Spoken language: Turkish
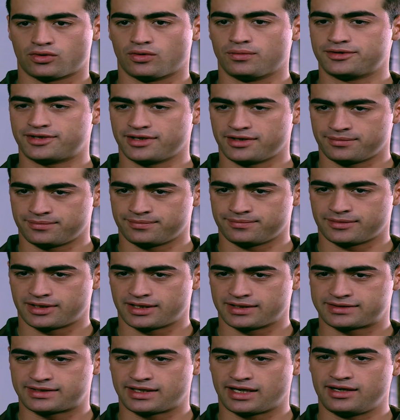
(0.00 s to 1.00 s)
Komutanım,
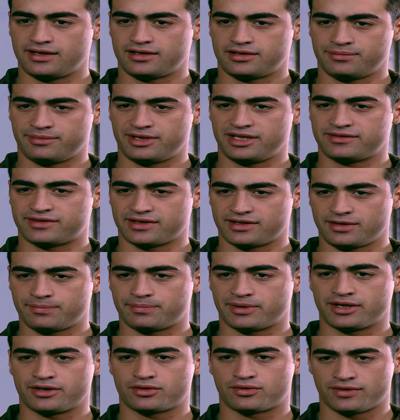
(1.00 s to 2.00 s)
askerlerim beni
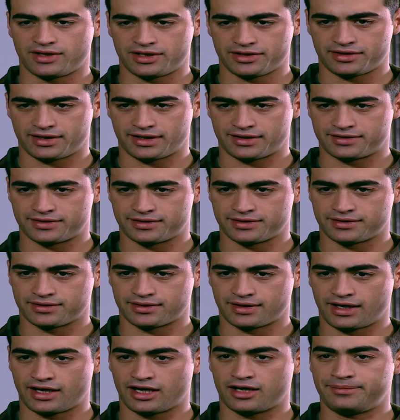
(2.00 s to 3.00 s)
tanıyıp bana güvenirler.
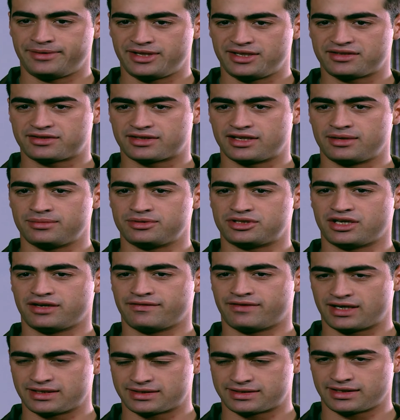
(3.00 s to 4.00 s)
Eğer bildikleri bir
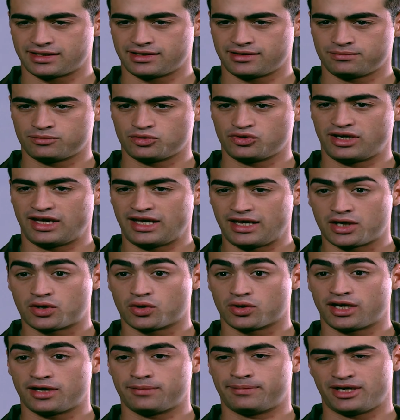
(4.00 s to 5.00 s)
şey varsa bunu en
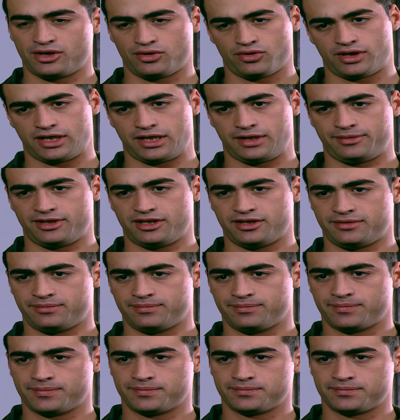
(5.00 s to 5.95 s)
kolay ben öğrenebilirim.